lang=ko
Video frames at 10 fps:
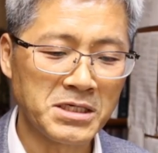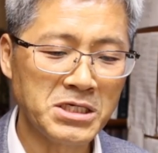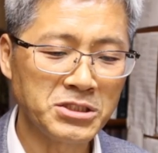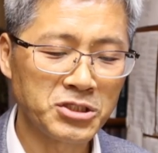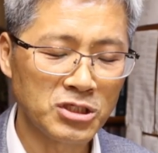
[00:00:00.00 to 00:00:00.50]

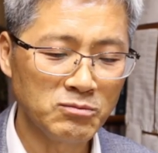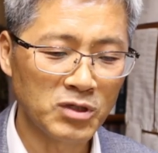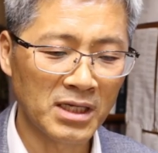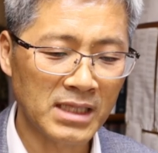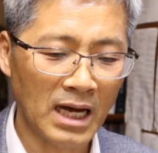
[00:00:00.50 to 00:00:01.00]
이
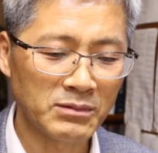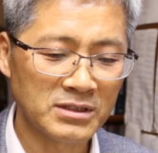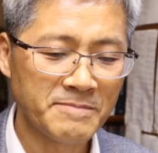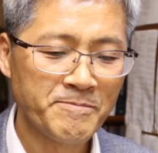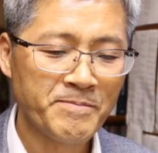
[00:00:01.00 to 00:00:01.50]
질문의
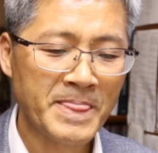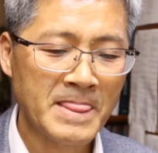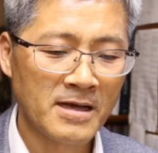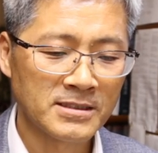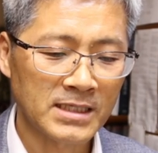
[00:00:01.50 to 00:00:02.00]
답은
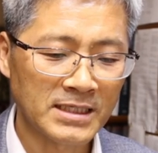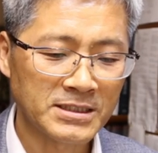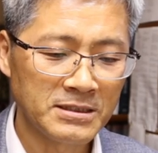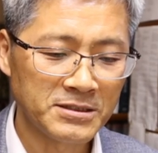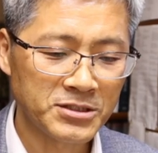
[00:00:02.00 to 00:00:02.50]

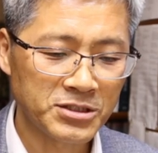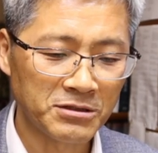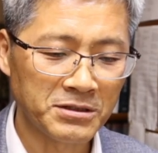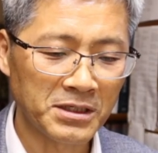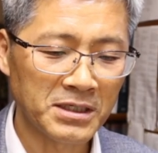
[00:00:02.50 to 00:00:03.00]
사실
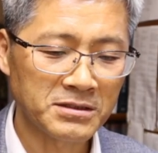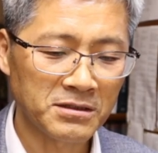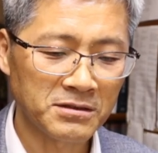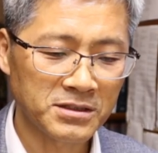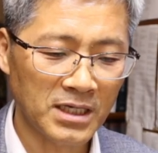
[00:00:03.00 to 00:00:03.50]

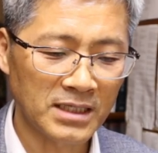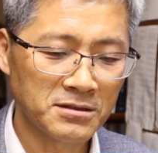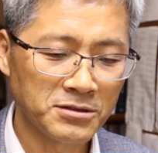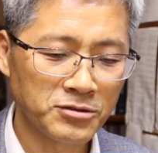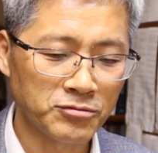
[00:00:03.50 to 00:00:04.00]
성경에서
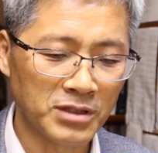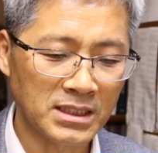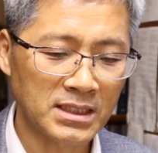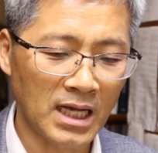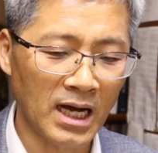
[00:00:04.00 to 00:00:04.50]
찾을 수
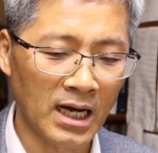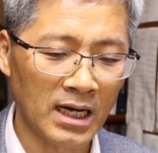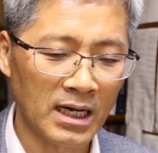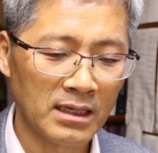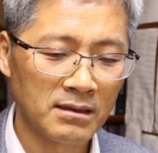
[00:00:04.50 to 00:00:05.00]

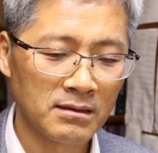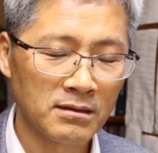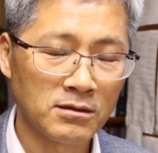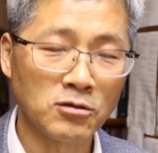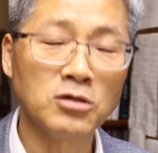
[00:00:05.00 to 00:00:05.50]
있다.
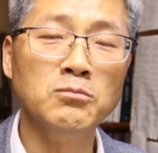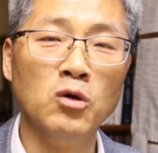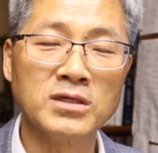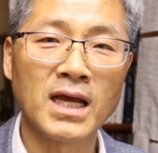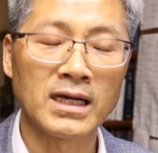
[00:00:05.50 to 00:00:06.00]
그, 그
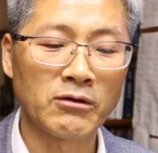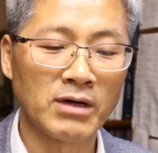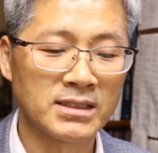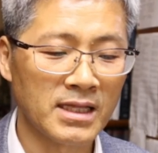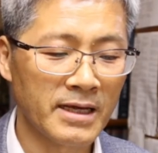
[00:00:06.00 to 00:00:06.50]
뭐냐라고
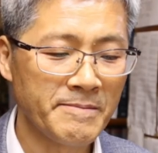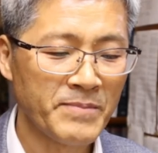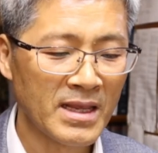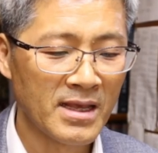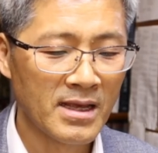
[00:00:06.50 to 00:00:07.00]
할 때
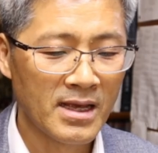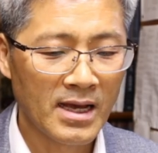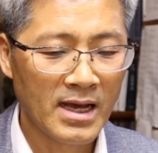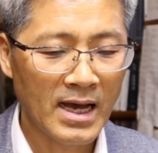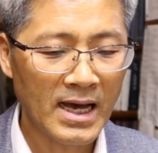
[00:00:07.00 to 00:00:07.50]

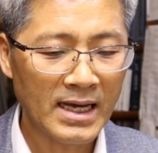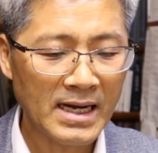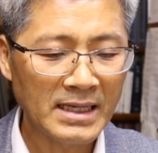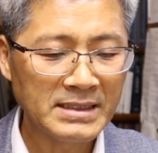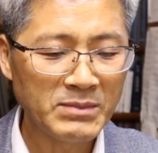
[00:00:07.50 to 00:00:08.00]

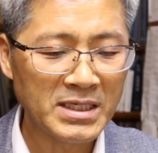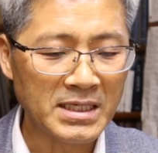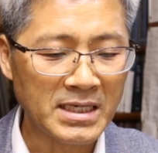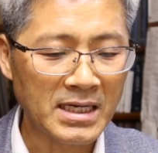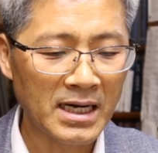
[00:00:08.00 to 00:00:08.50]
하나님이
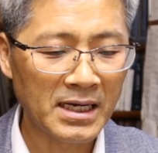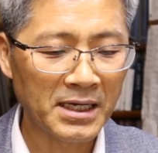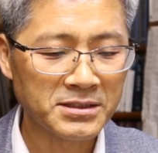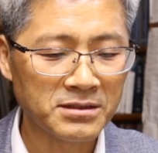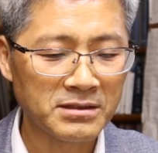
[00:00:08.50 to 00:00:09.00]

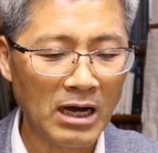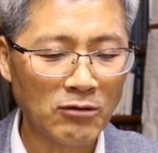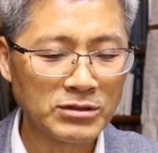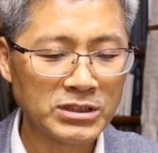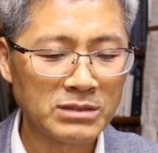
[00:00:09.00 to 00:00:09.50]
인간에게서
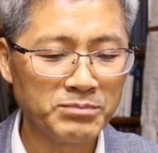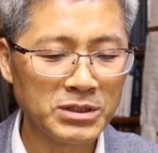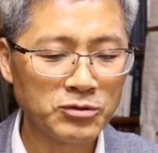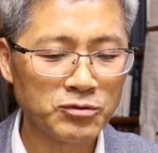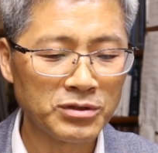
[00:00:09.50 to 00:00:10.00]
나온
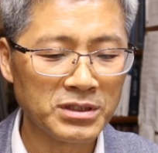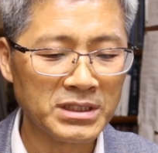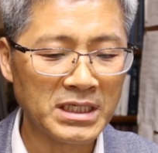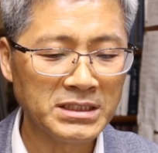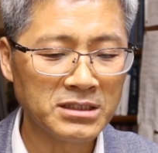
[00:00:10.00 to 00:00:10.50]
신비주의를
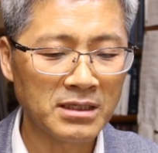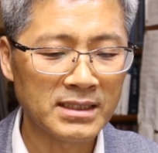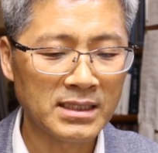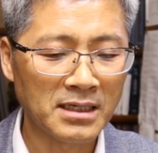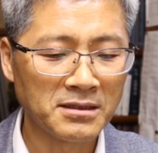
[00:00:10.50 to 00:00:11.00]

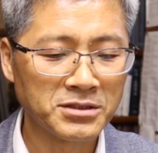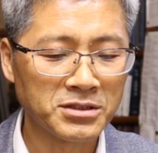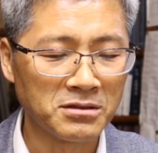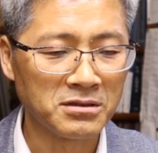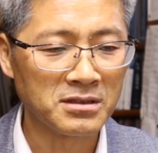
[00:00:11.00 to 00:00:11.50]
인정한다는
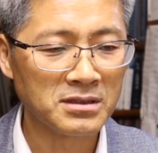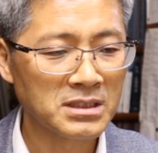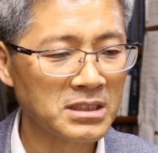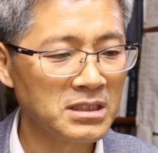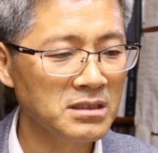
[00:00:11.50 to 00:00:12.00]
증거는
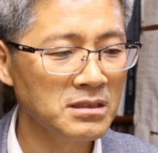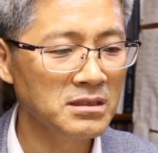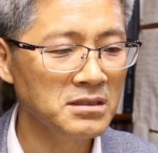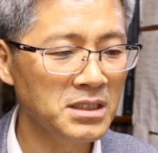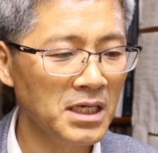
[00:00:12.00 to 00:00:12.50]
그
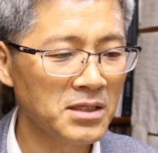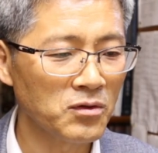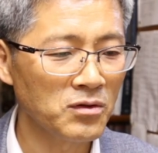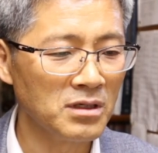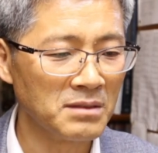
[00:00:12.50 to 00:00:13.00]

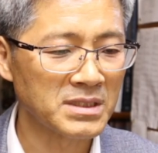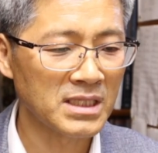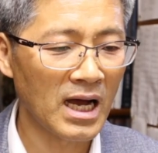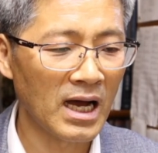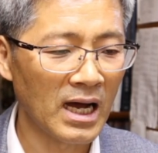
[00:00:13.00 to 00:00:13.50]
어디에도
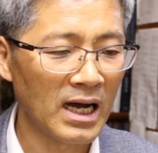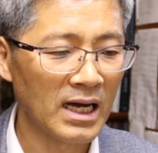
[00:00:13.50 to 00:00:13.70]
없다.